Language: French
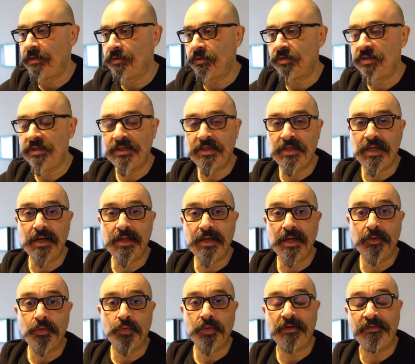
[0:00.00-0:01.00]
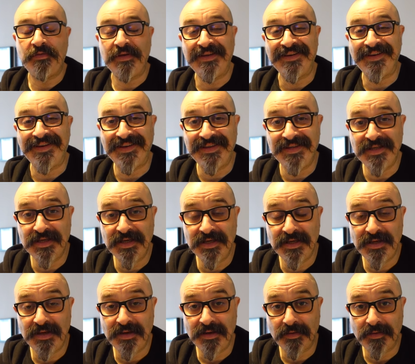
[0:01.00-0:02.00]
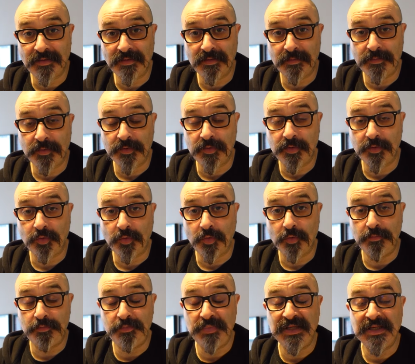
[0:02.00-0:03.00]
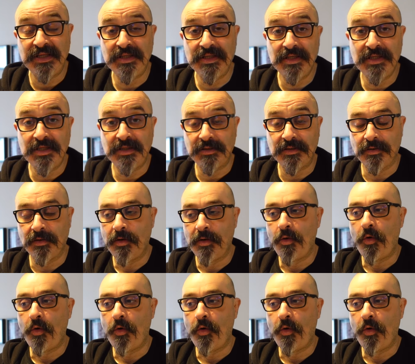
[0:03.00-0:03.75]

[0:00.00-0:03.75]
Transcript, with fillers: saucisses italiennes qu'on a fait griller euh, pendant notre pique-nique